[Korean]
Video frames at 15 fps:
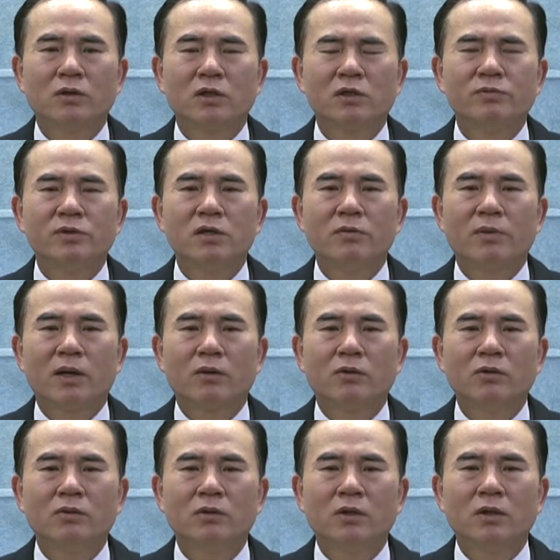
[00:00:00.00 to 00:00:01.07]
그분이
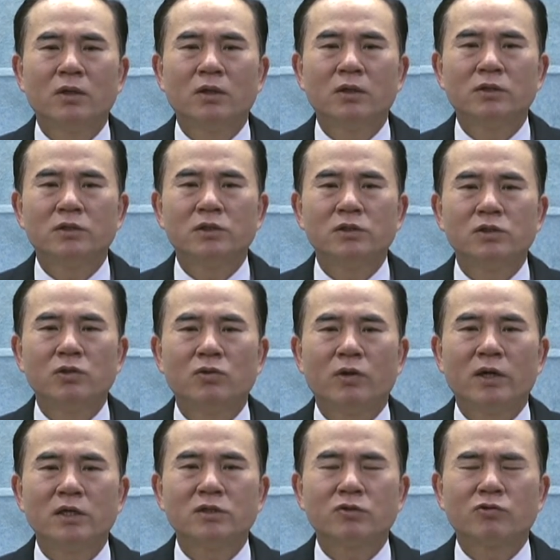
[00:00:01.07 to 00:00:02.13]
바로
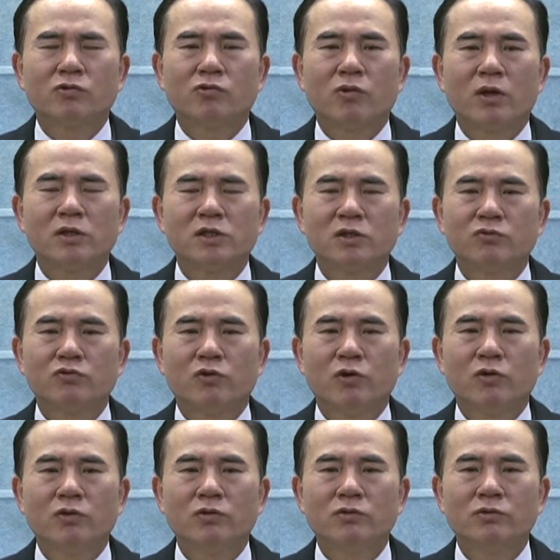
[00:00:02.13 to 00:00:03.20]
진실로 예수 그리스도의
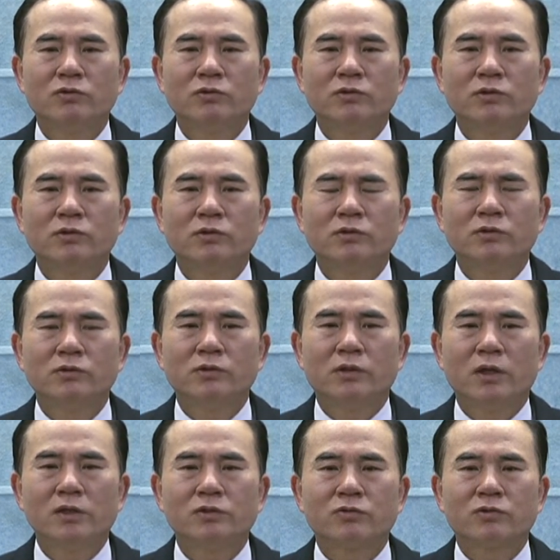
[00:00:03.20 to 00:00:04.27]
친구요.
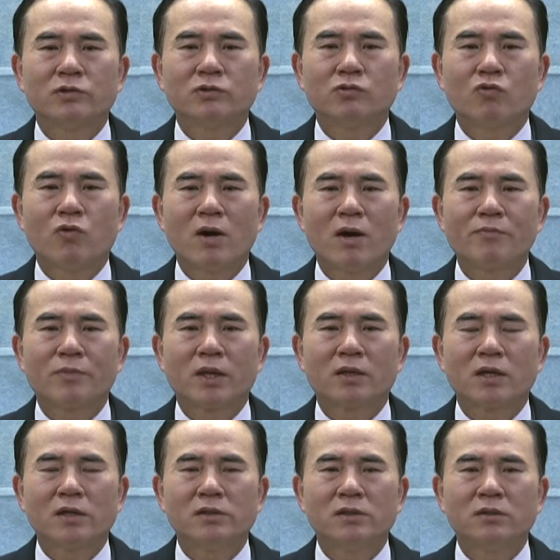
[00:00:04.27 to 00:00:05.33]
예수 그리스도와 함께
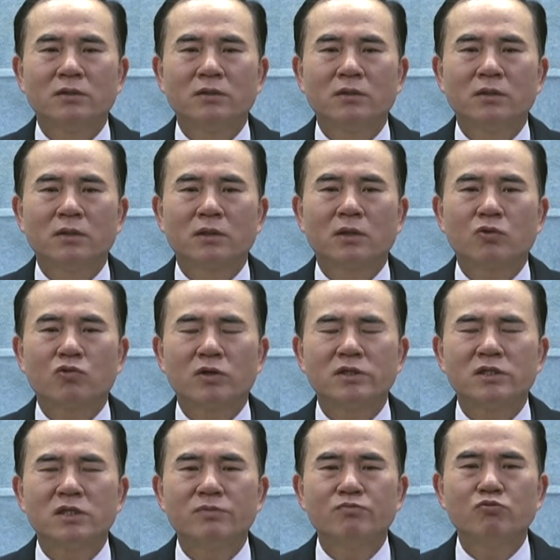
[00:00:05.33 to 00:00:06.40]
다니는 그러한
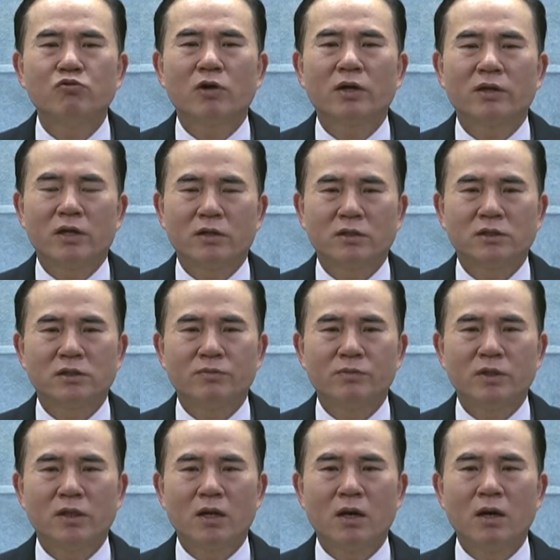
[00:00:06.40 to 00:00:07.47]
신부가 되는
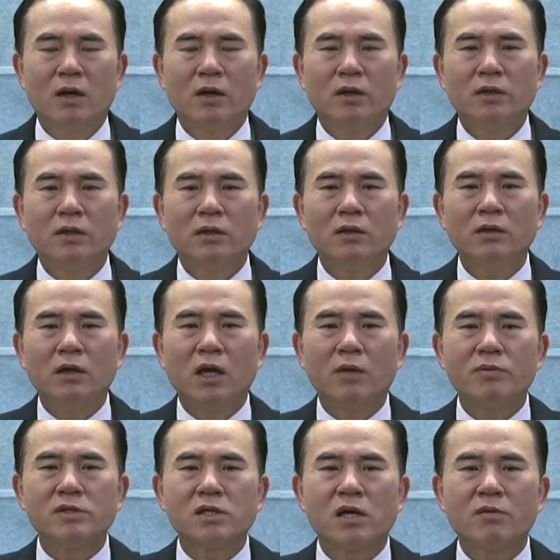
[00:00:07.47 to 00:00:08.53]
것입니다. 이
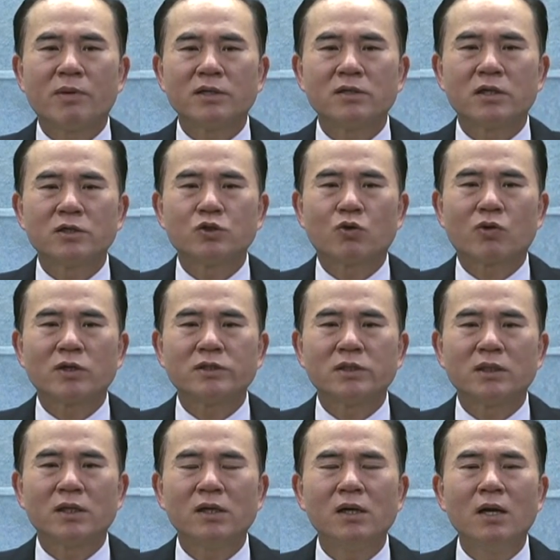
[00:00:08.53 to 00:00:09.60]
예배자의 반열에
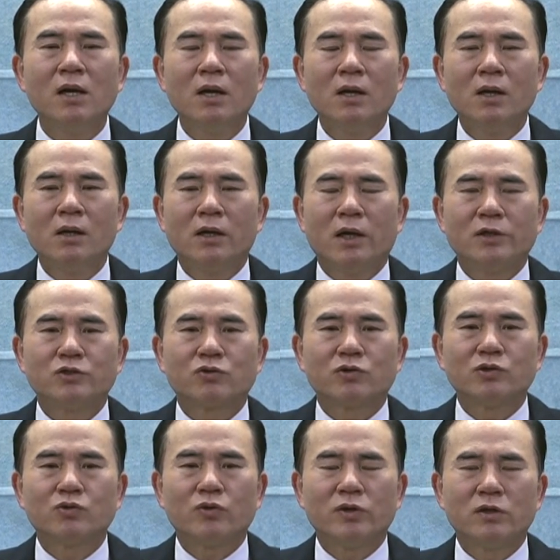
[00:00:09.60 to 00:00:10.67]
속하시길 예수
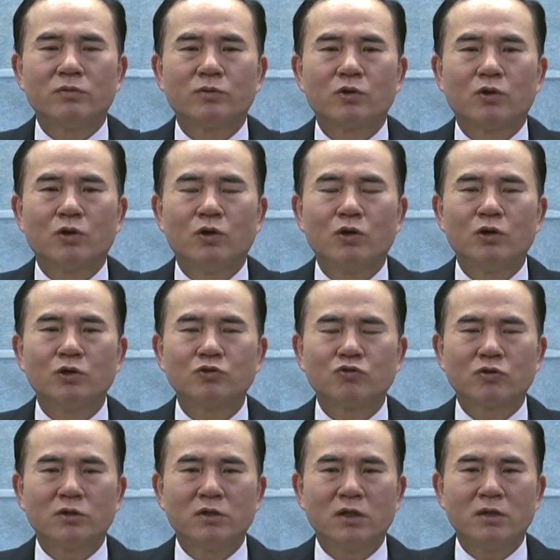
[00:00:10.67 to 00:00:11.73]
그리스도 이름으로
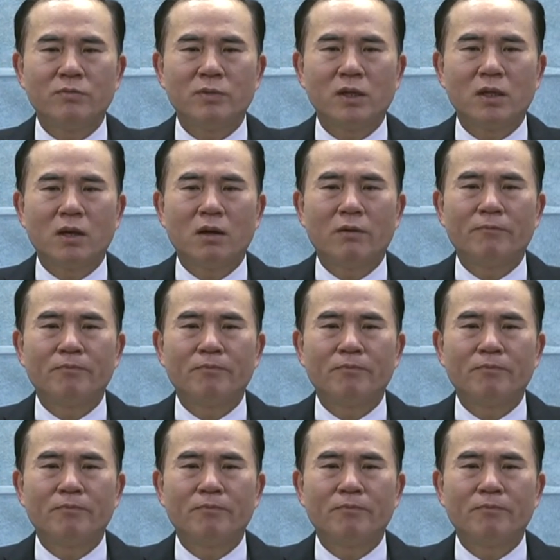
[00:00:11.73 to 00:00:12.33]
축원드립니다.